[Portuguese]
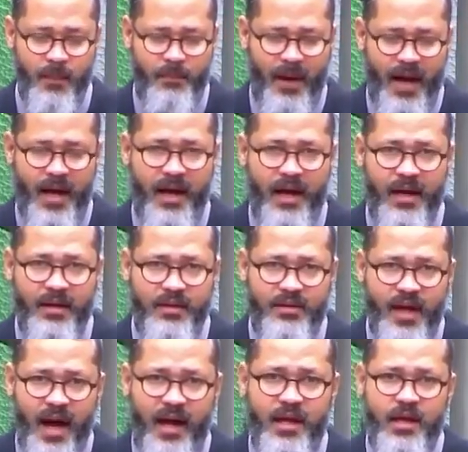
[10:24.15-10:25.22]
para
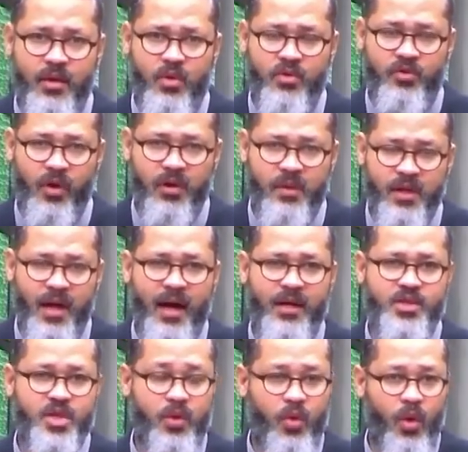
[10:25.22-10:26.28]
andarem em
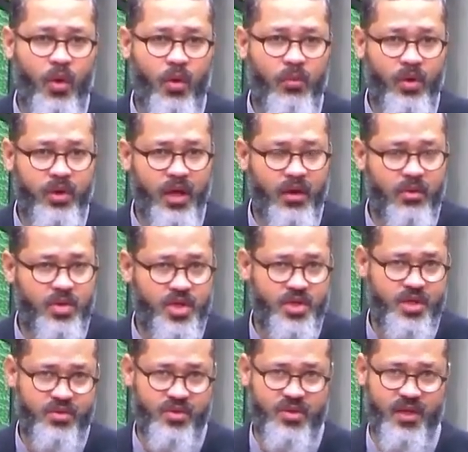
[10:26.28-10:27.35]
conformidade com o modelo de
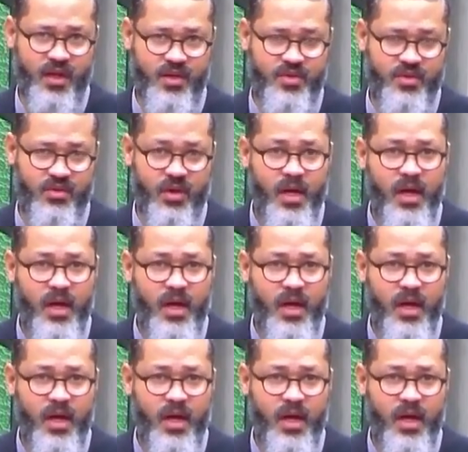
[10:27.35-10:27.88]
Jesus Cristo,